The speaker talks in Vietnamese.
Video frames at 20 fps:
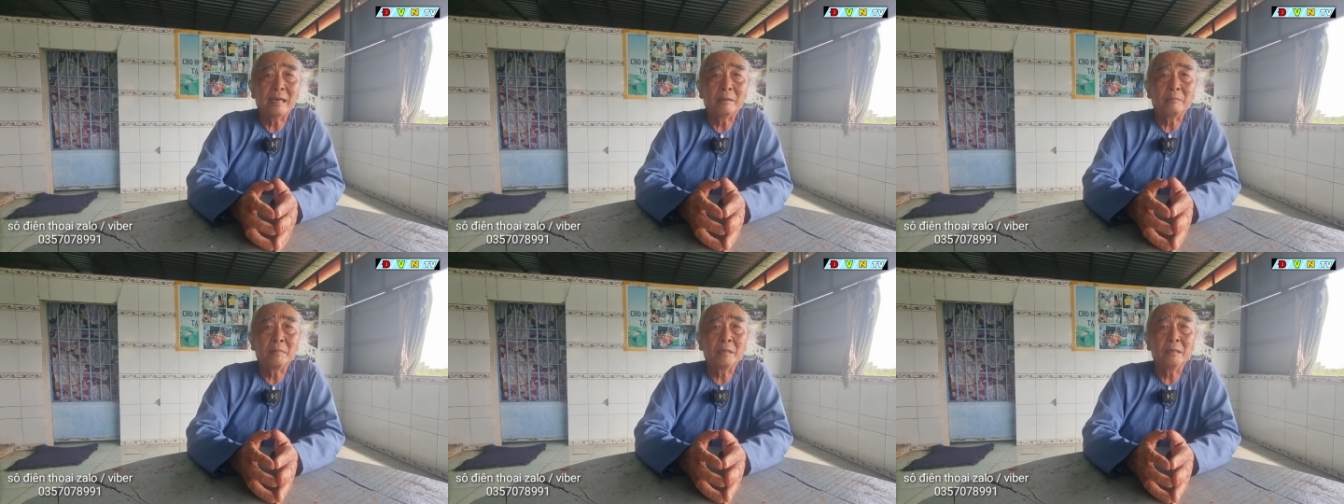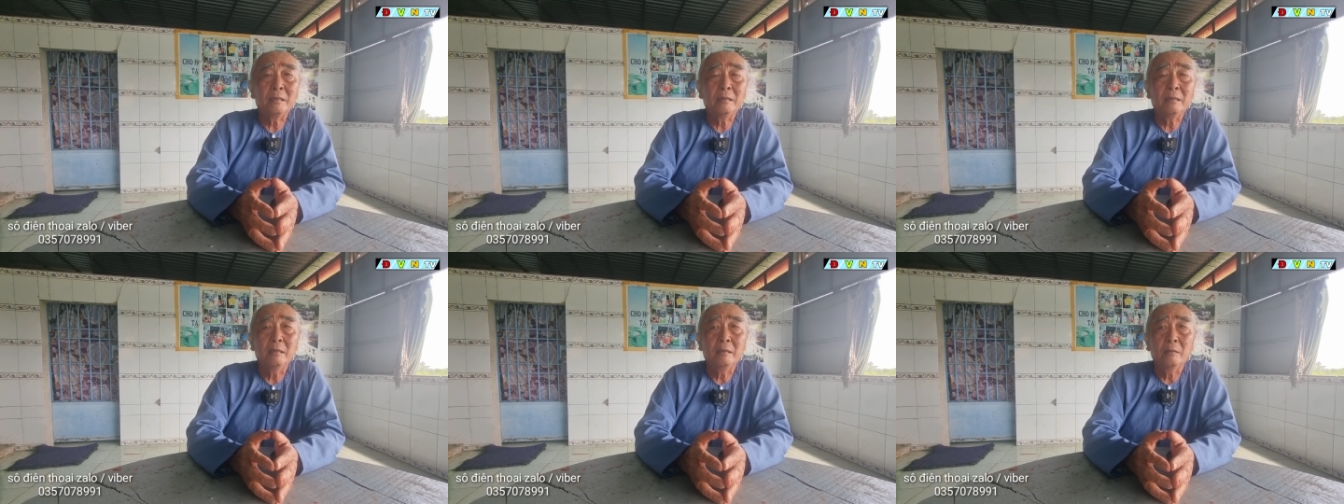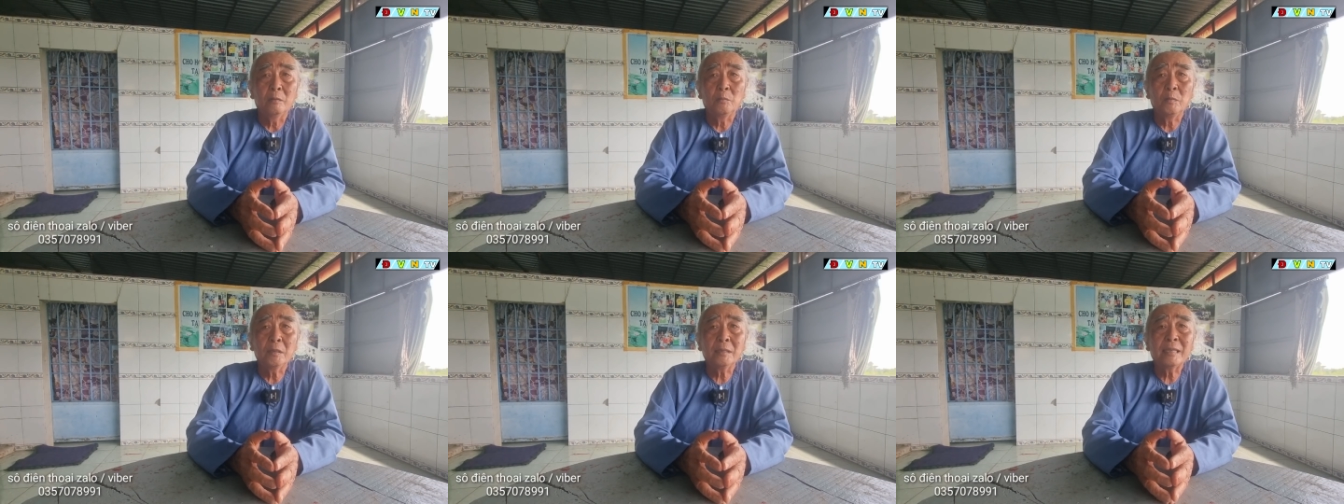ngài mới
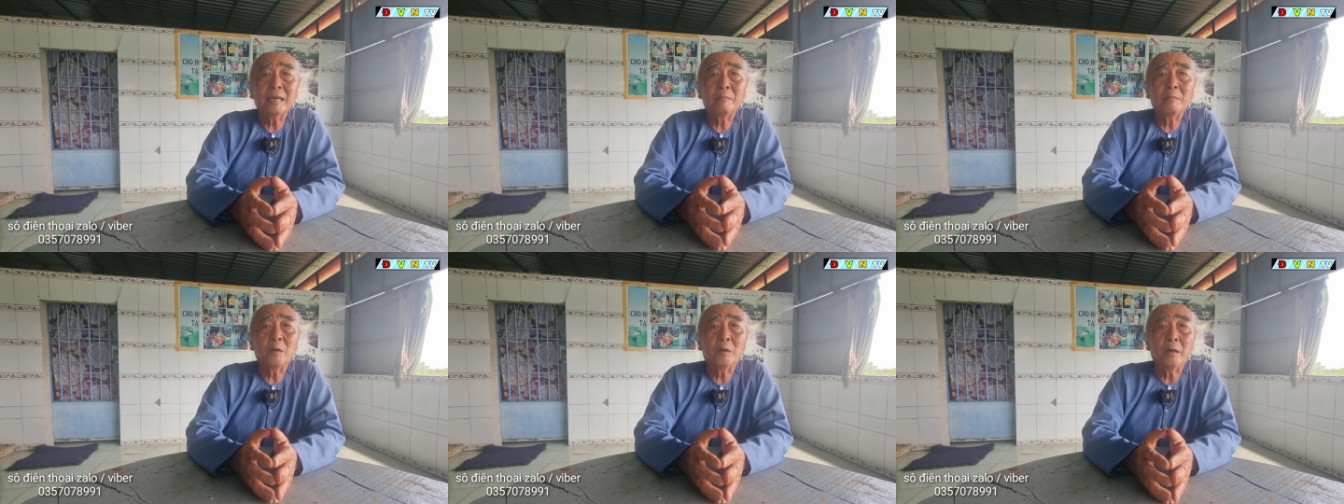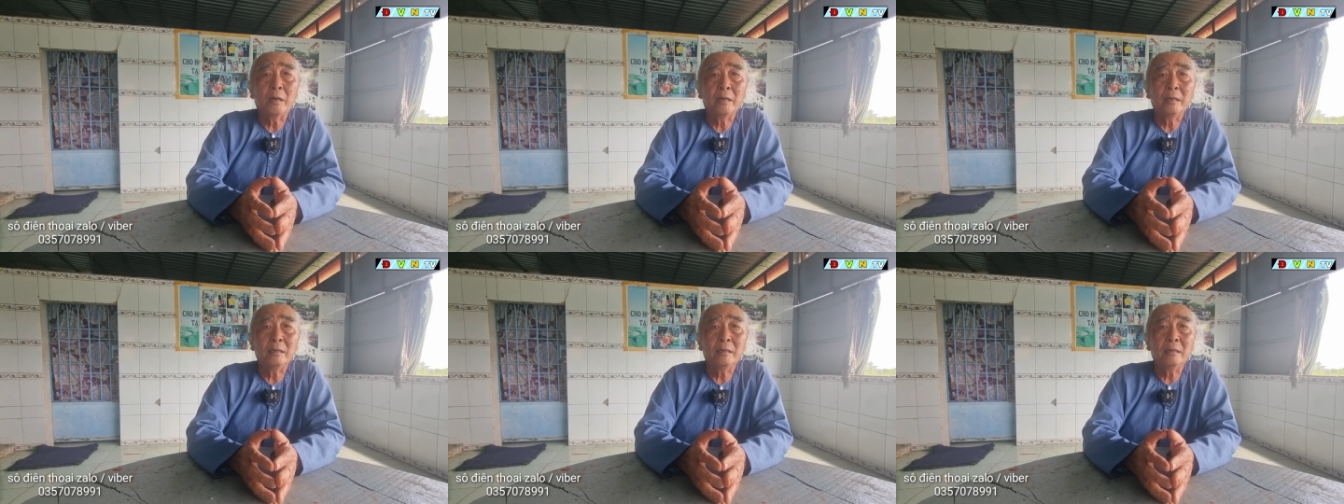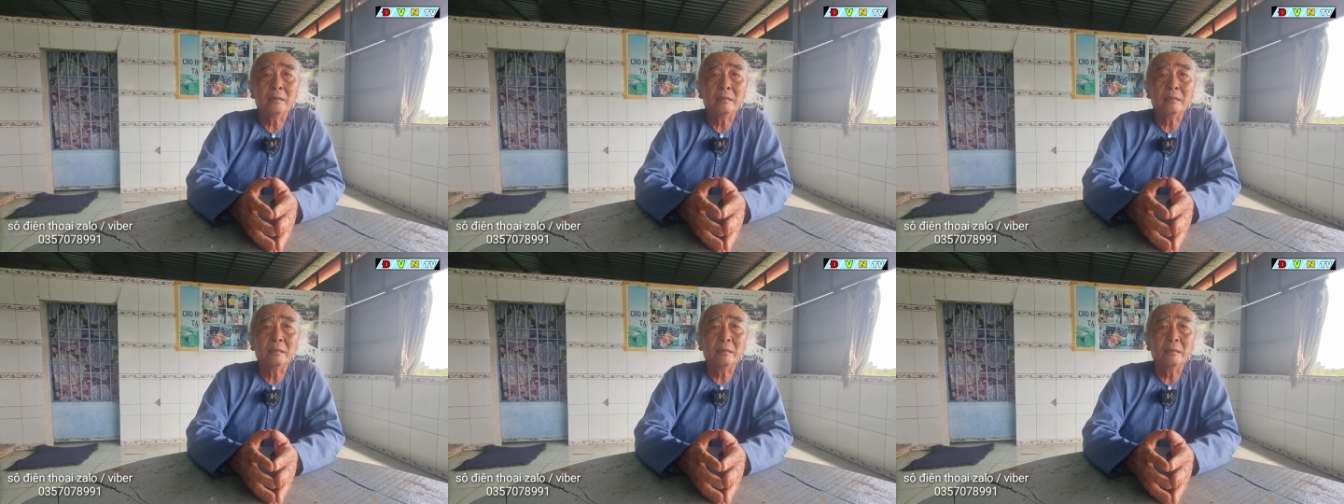quyết tâm hỏi
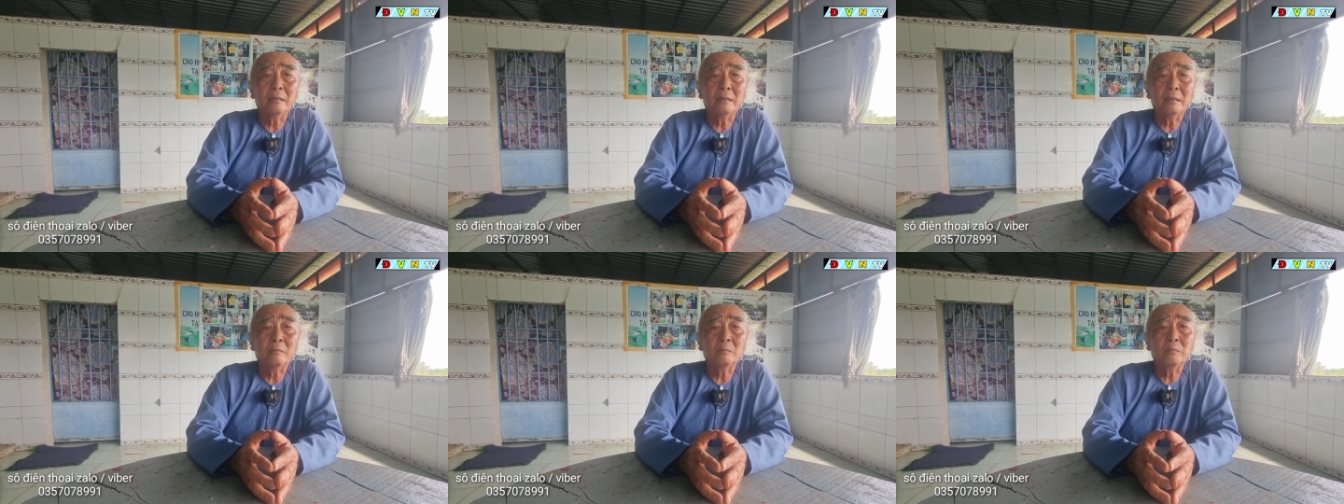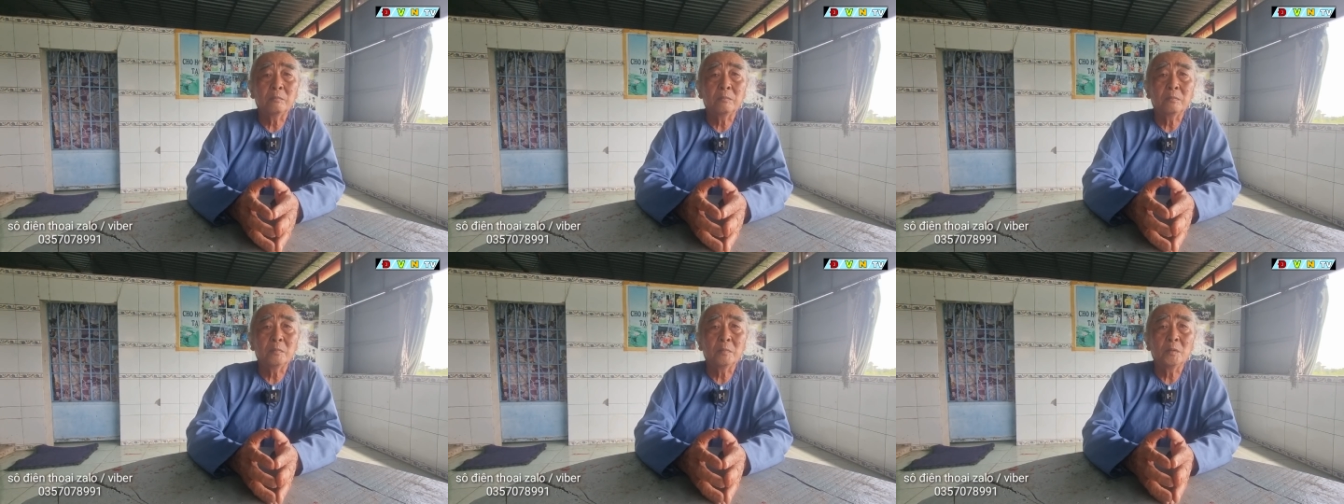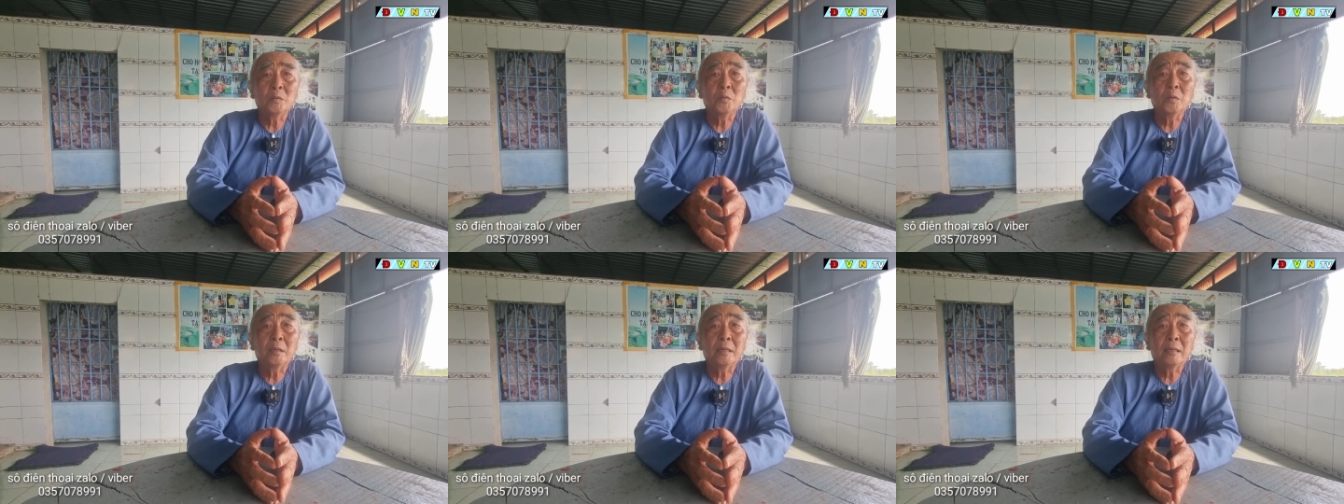à,
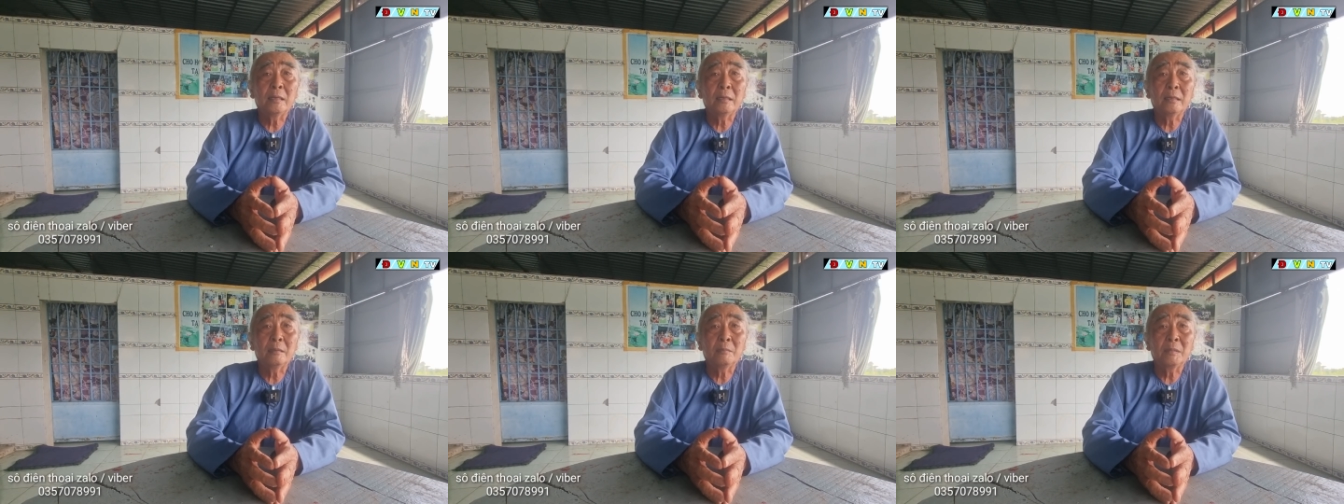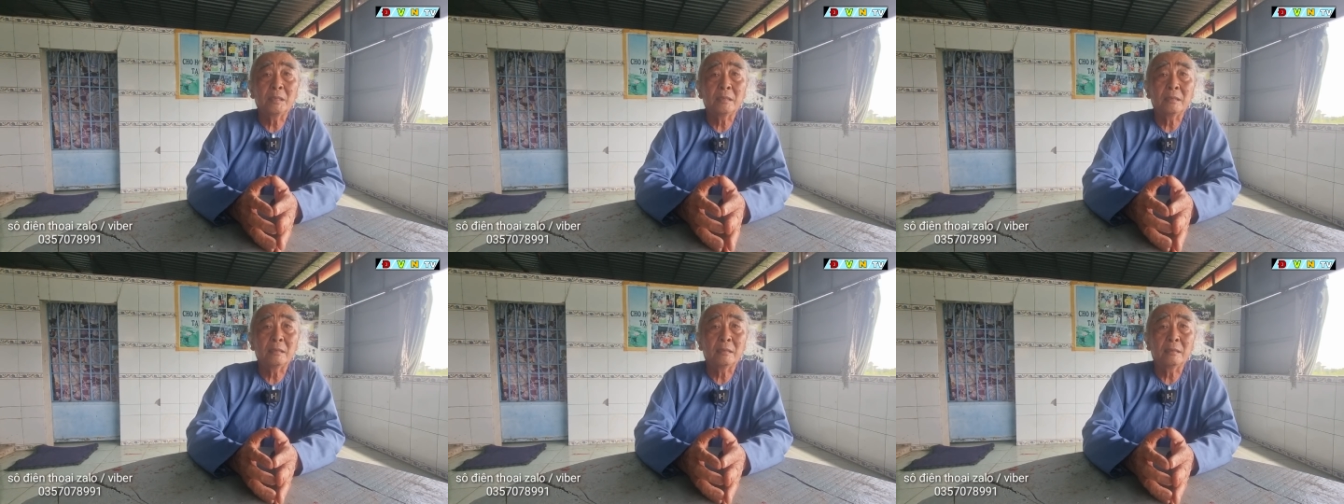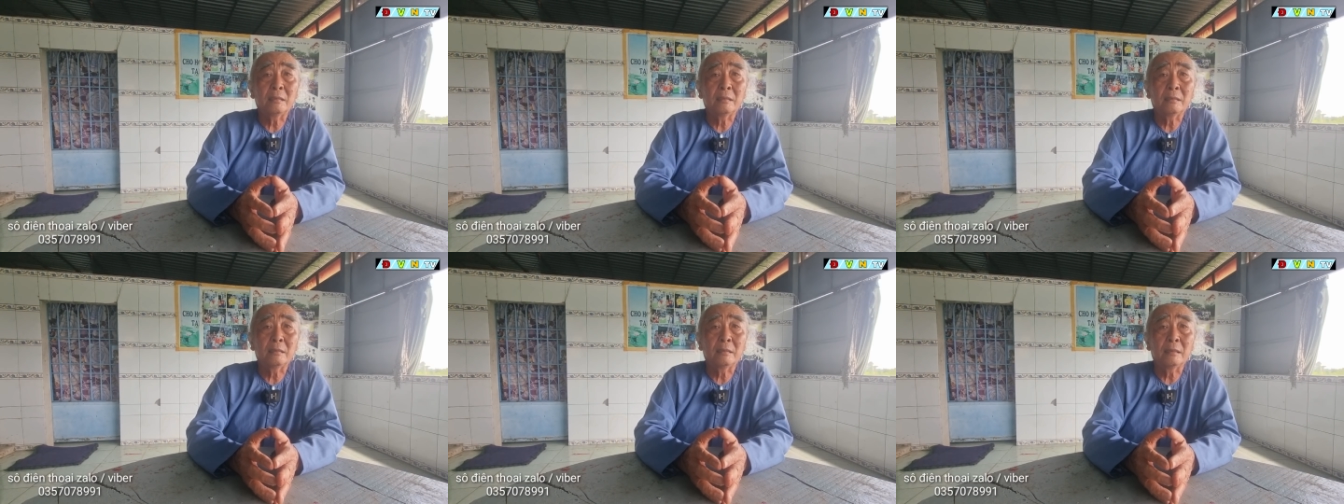ông vua mà